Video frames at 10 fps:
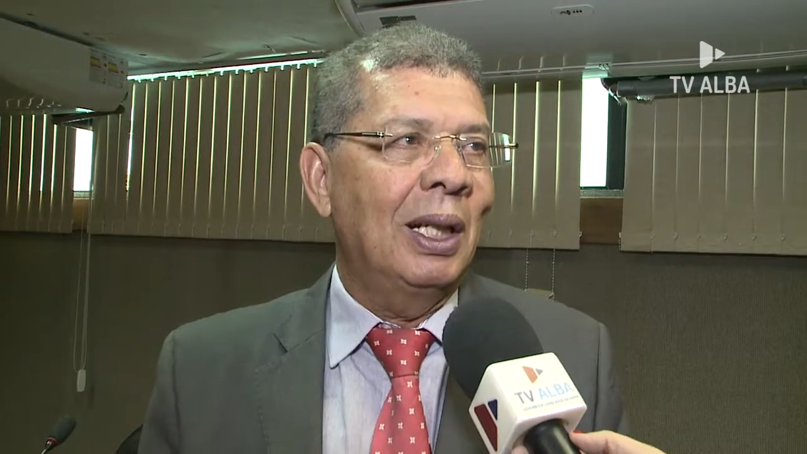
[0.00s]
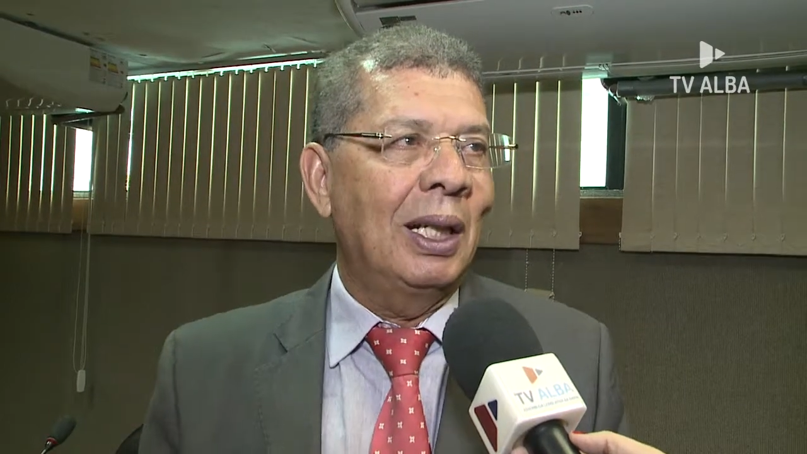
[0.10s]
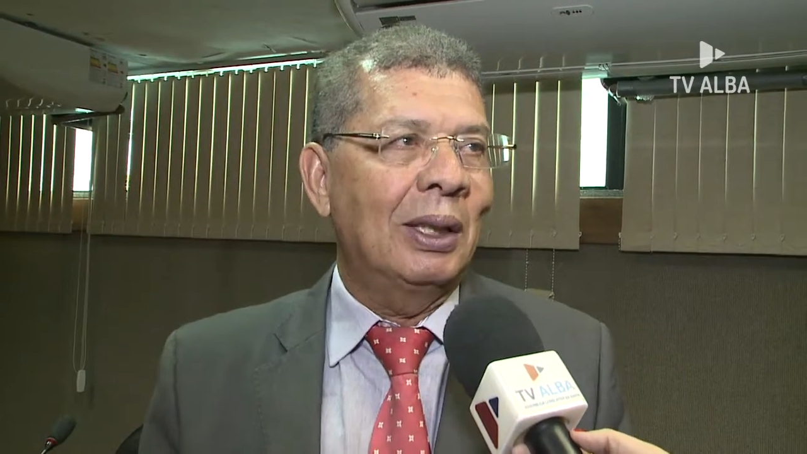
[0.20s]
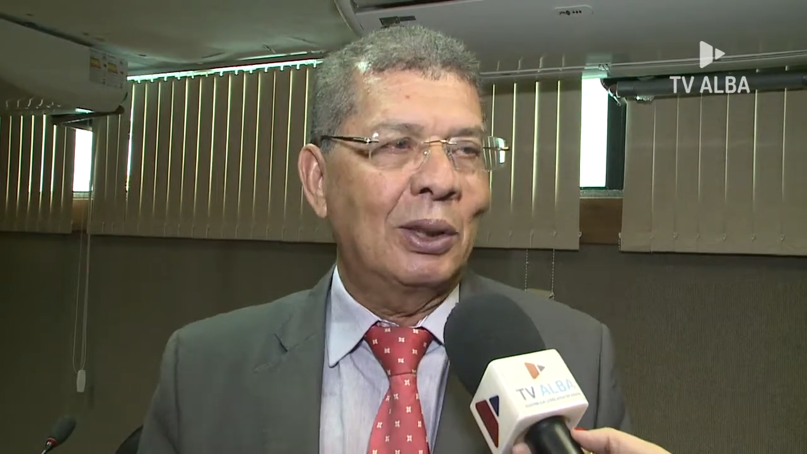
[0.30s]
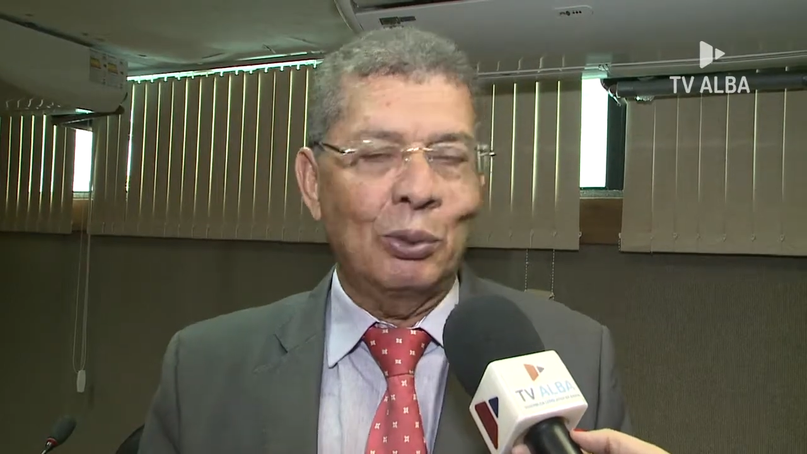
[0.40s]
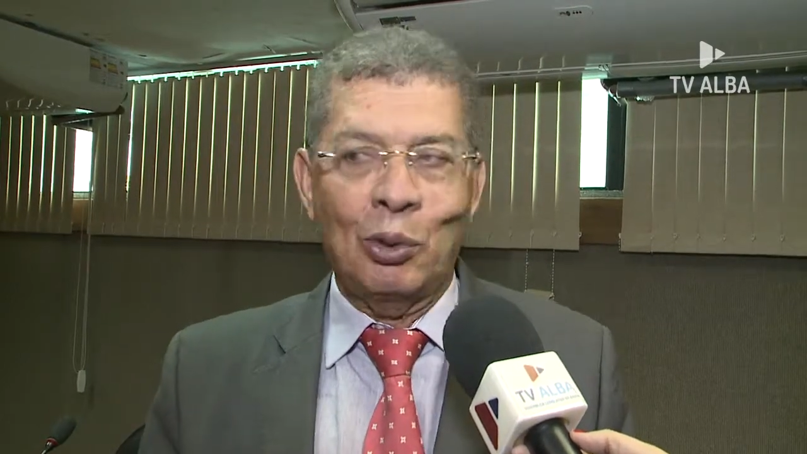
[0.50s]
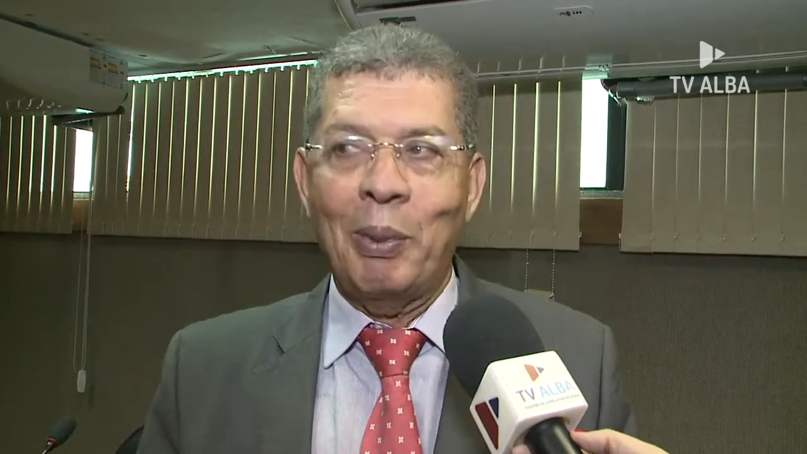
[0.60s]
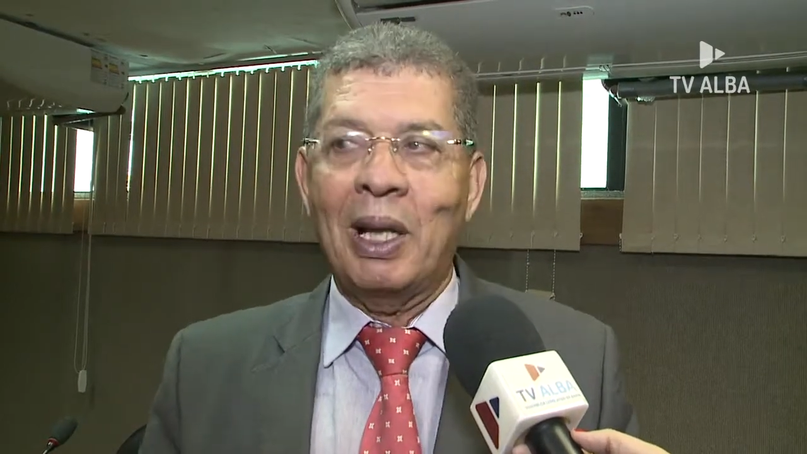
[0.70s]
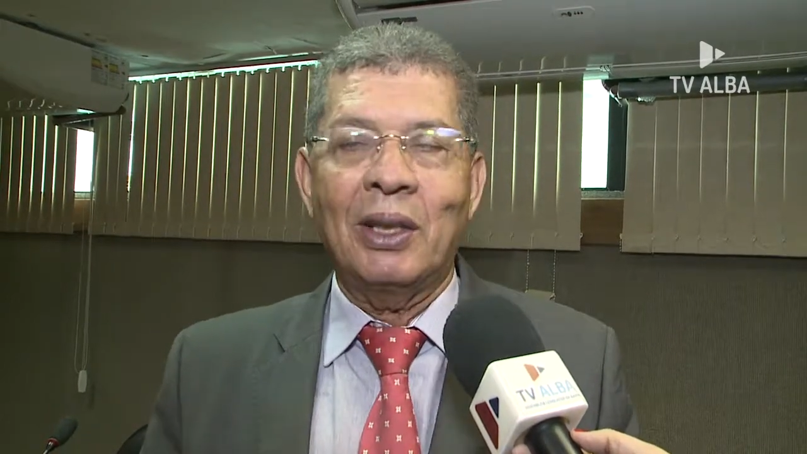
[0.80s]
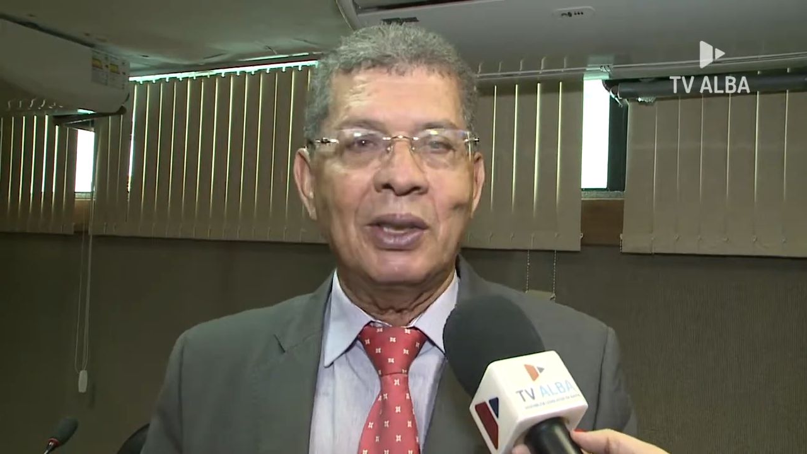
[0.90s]
entre os
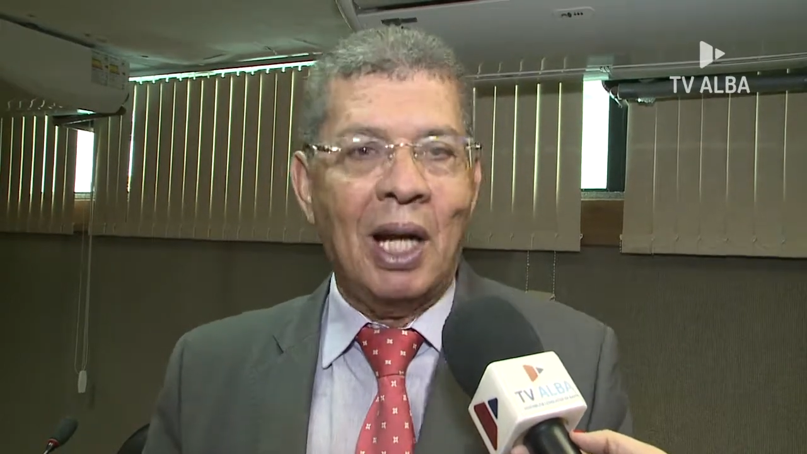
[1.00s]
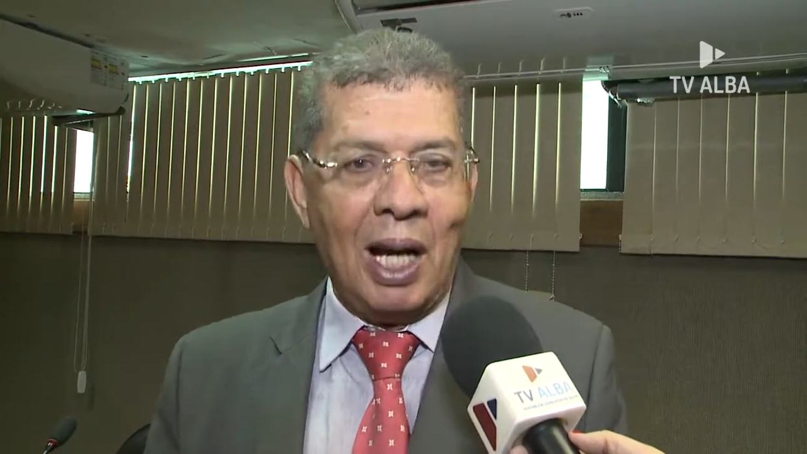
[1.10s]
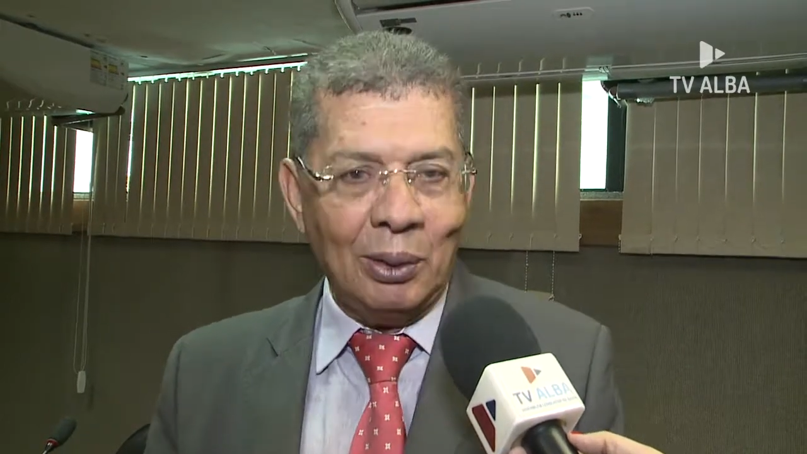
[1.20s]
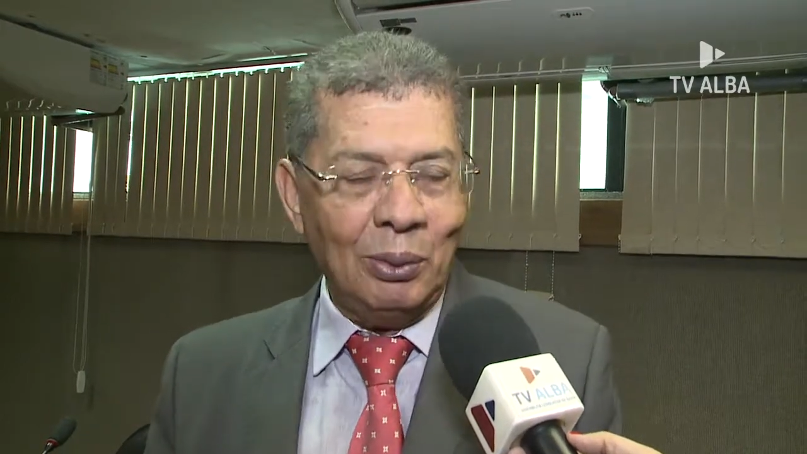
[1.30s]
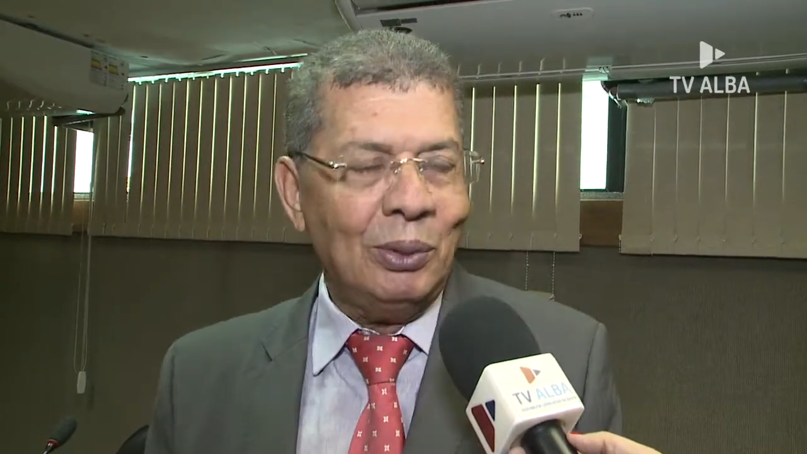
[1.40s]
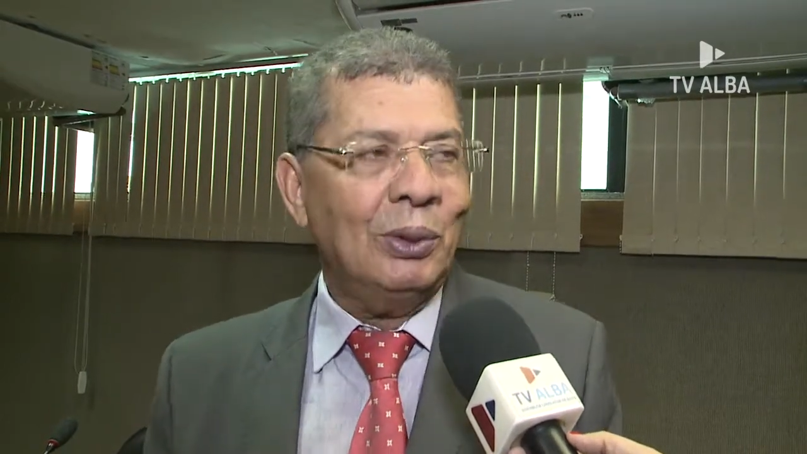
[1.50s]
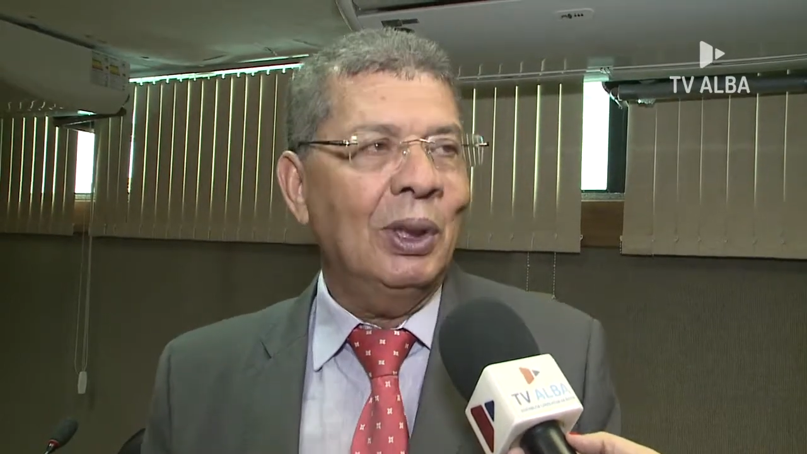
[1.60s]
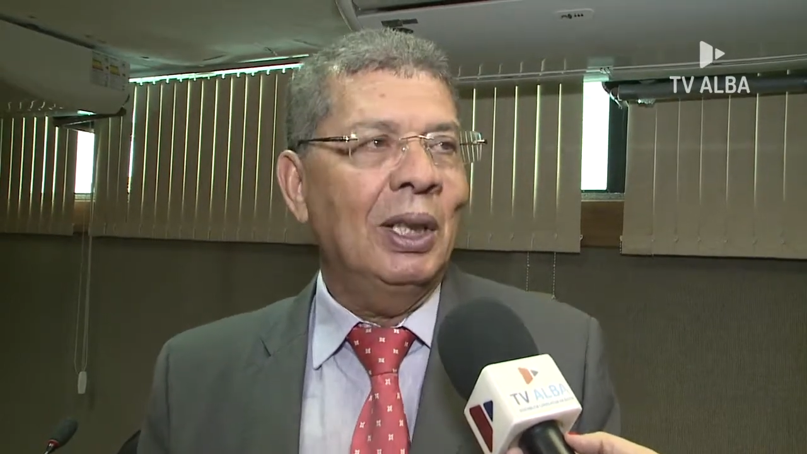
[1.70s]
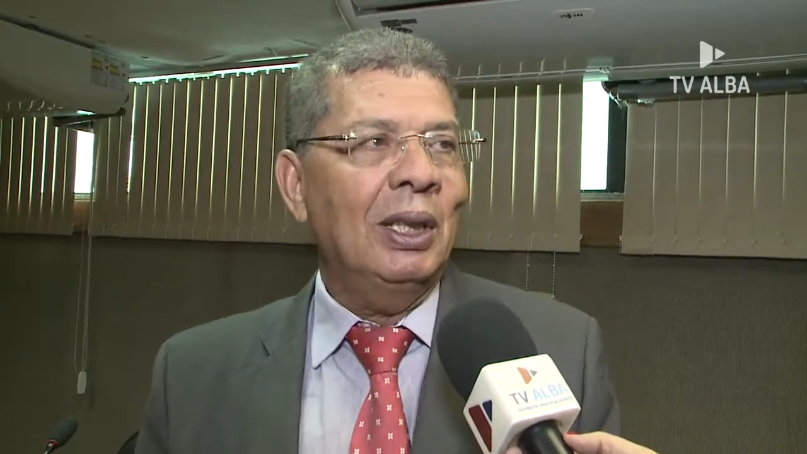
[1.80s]
homenageados